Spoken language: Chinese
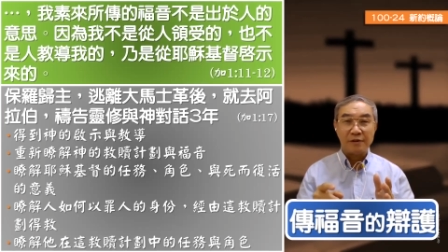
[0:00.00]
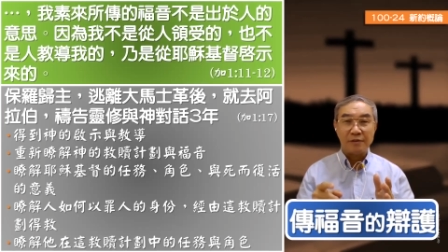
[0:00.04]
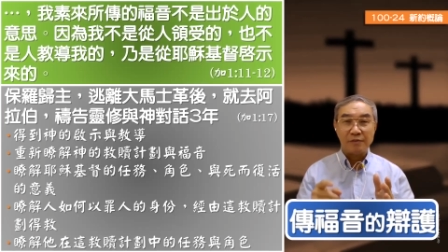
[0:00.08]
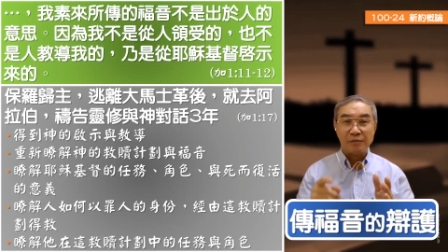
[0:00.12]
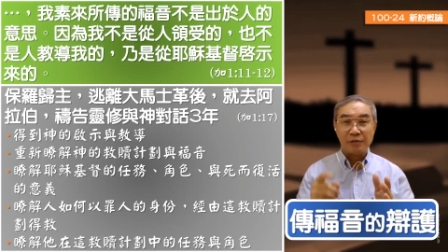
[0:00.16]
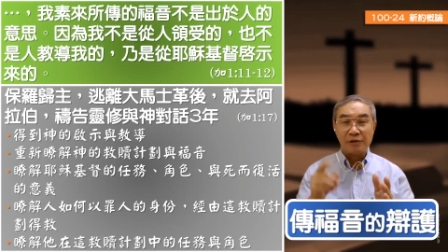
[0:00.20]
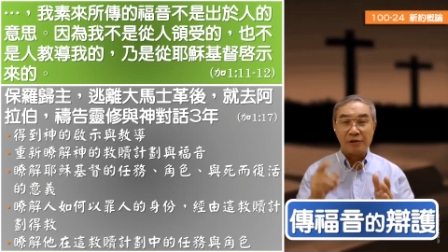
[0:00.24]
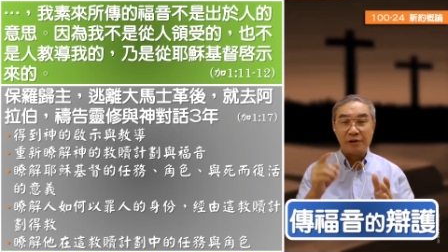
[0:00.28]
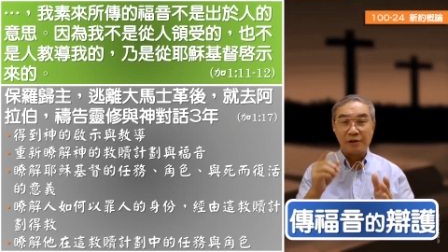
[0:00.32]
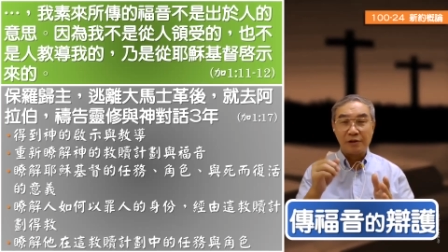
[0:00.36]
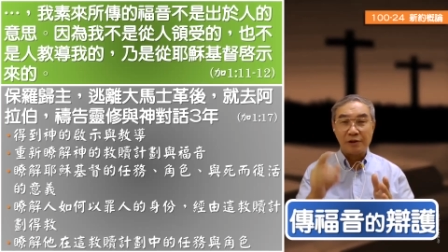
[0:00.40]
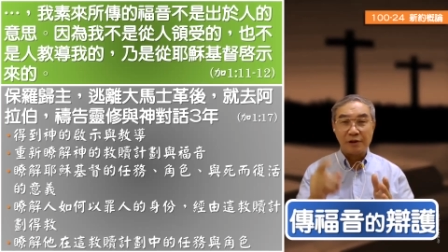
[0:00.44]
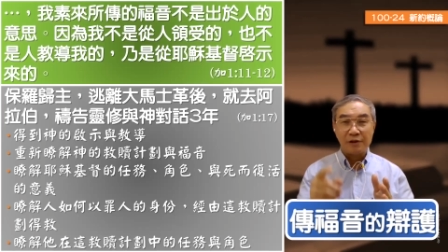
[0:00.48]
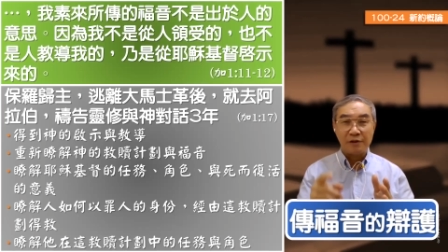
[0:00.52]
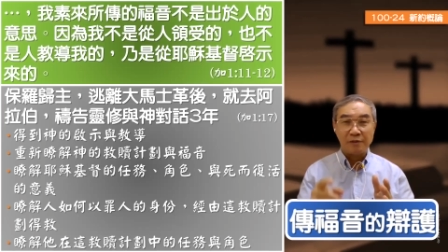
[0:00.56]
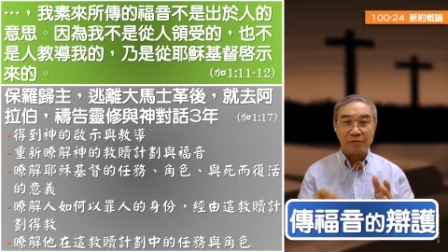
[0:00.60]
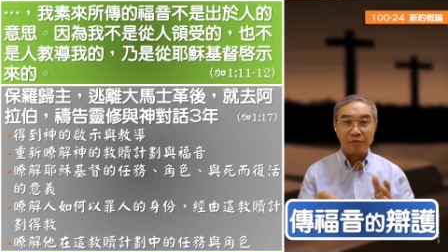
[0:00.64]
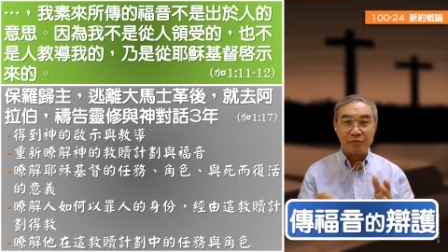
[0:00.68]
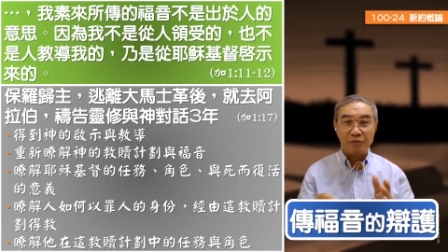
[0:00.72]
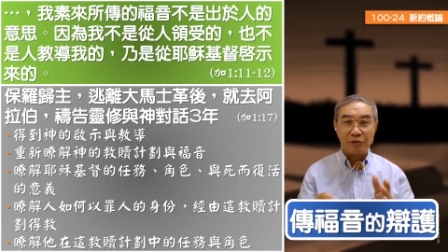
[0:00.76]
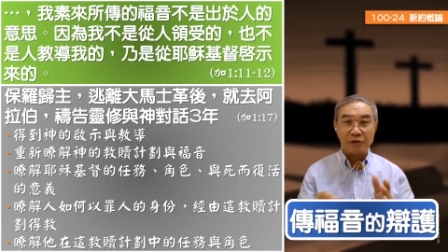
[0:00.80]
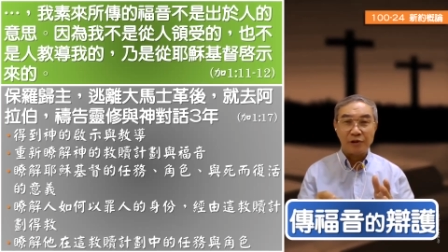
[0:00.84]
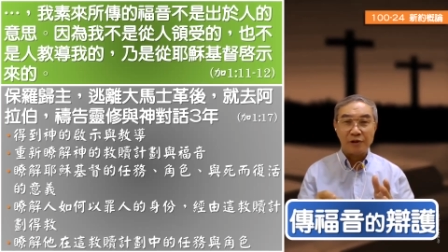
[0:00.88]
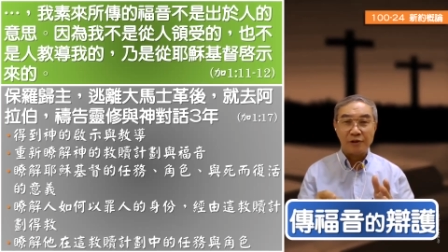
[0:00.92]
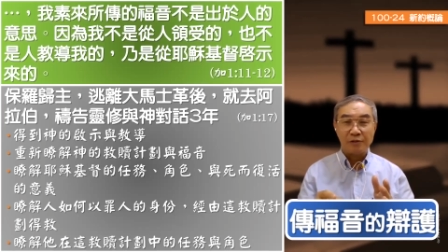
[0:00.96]
不是正，
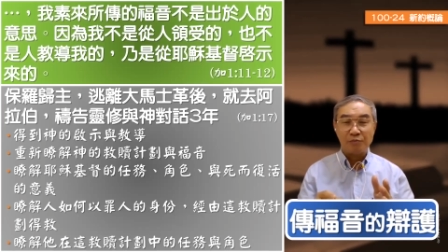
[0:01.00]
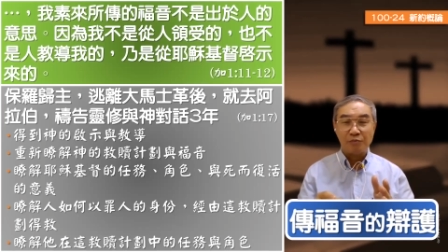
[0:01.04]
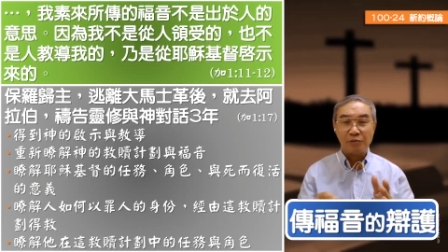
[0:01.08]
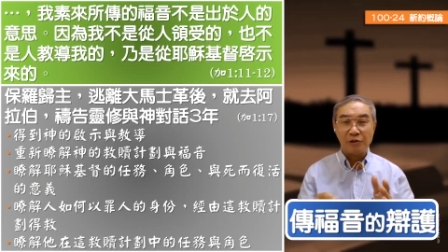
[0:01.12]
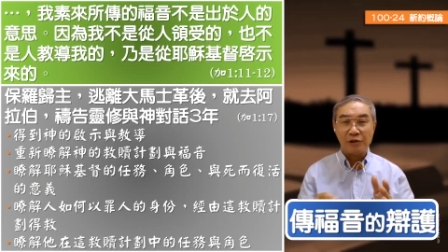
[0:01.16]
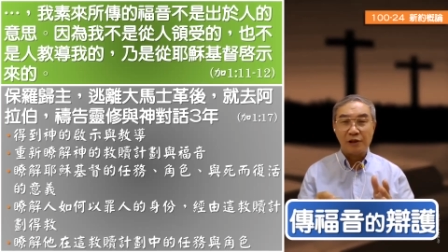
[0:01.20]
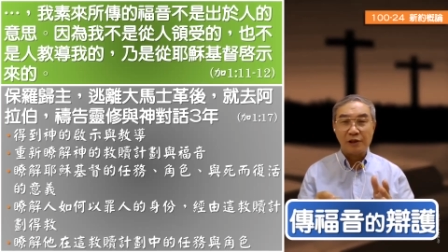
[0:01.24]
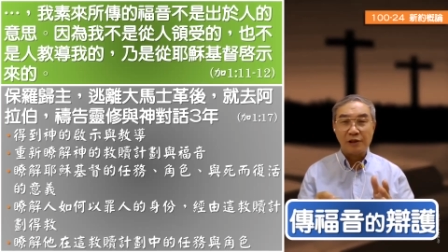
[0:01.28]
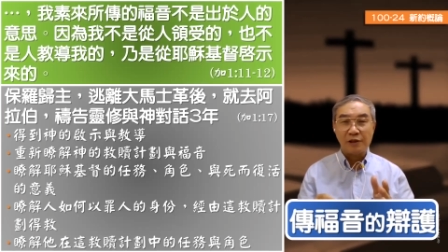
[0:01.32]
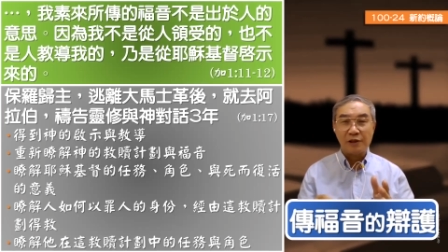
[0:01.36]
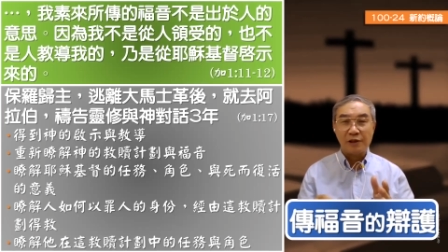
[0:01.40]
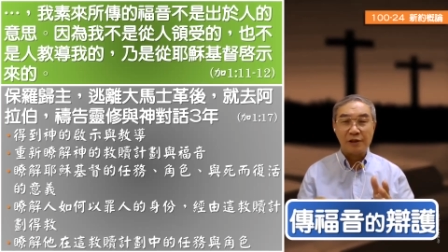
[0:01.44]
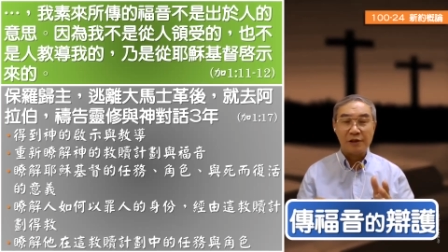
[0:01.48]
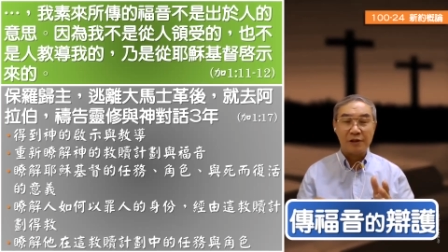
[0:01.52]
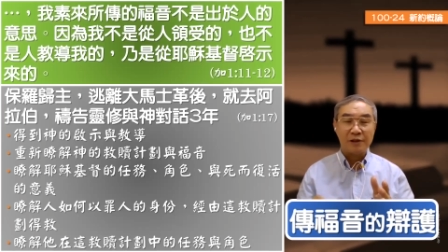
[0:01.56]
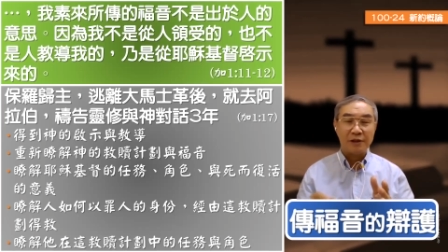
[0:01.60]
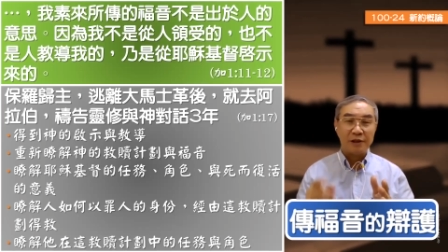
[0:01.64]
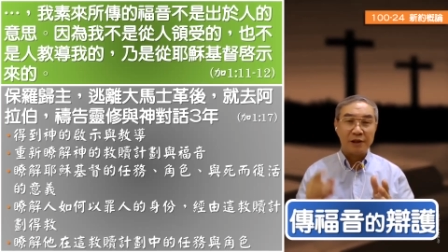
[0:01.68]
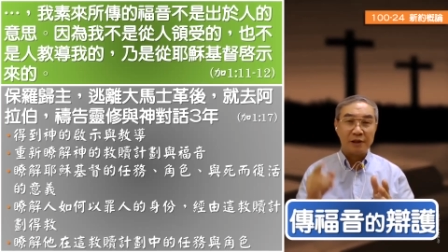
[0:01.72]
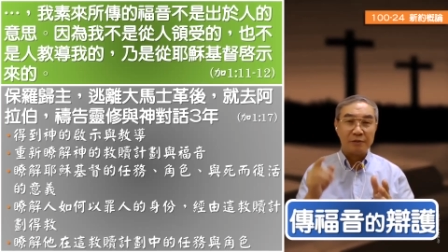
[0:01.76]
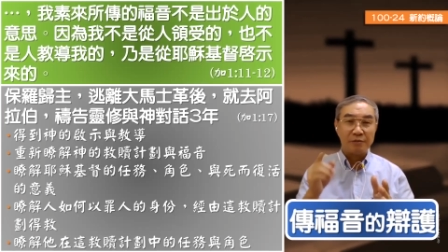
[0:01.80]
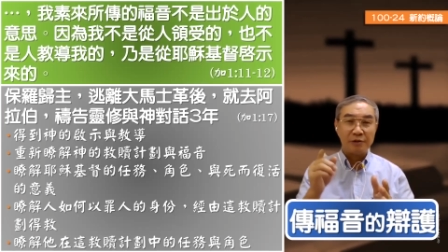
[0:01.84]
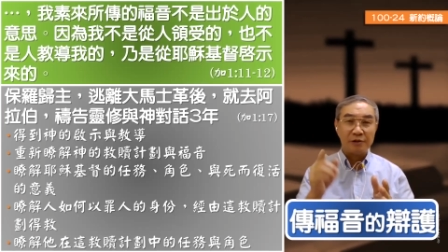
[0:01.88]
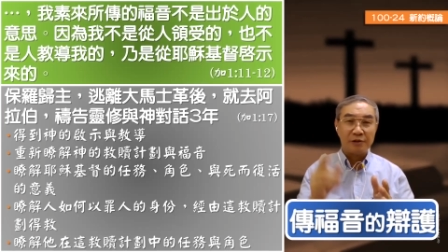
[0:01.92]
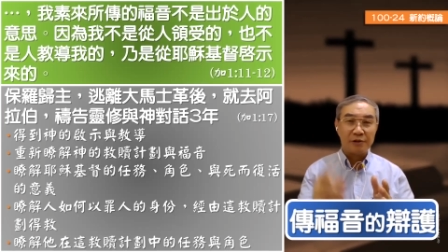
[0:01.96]
不是不正确的，
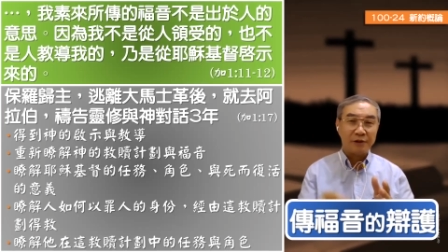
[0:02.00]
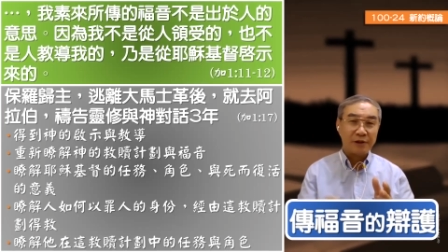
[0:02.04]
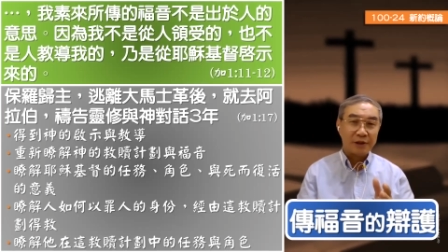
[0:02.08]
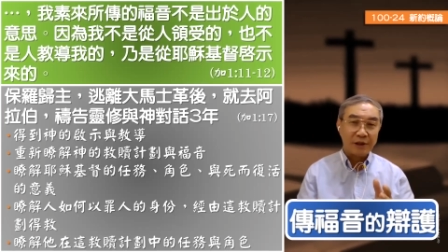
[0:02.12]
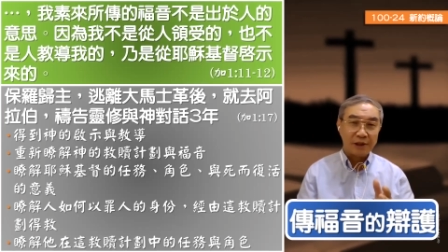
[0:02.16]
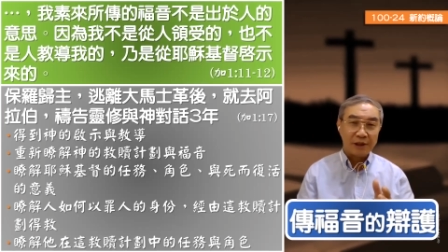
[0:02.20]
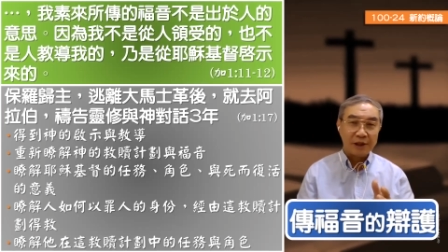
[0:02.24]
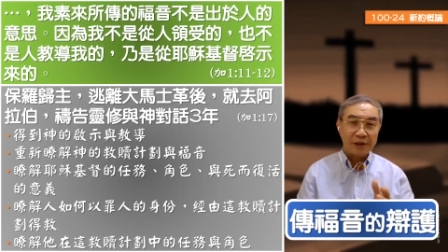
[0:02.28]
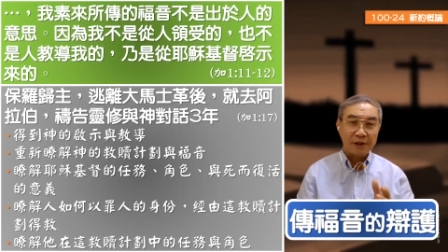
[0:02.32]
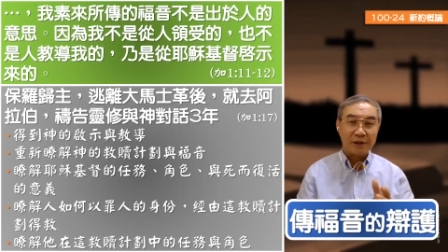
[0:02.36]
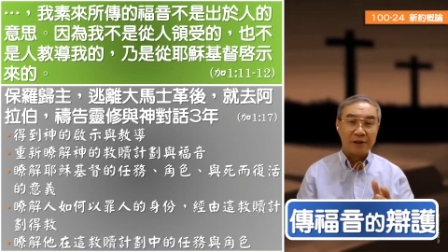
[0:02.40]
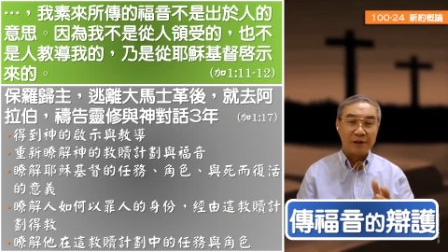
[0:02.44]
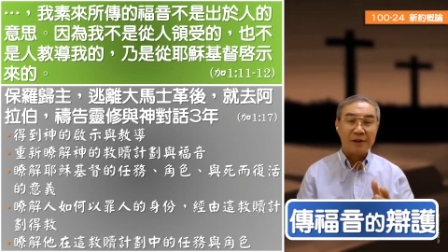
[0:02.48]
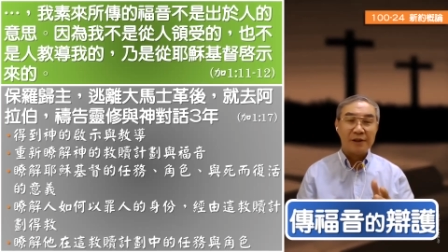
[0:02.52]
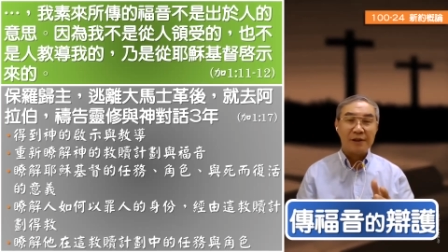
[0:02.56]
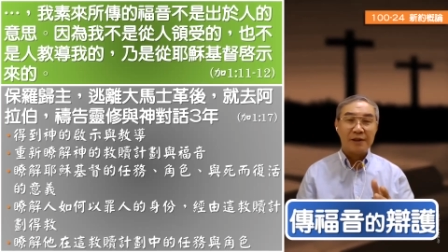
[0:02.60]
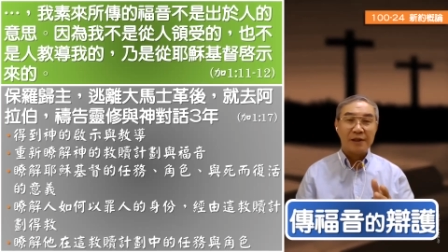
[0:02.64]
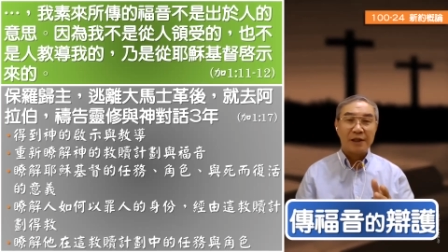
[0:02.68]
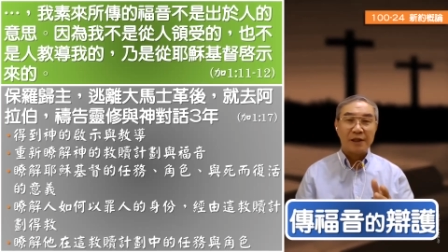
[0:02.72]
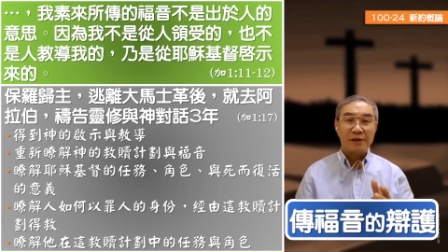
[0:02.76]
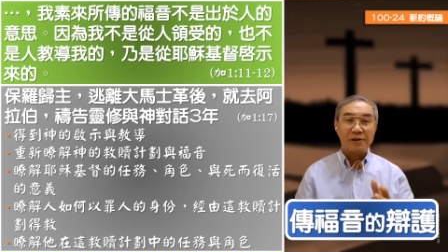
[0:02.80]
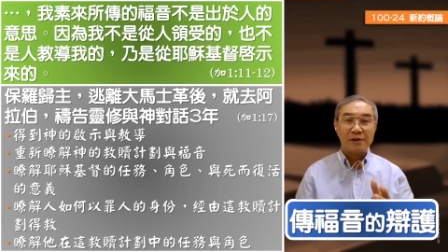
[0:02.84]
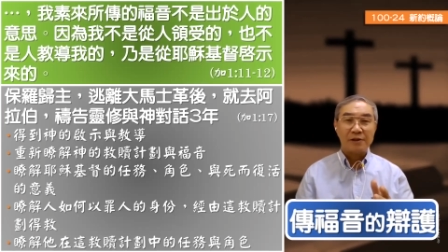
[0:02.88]
也不是神的，啊，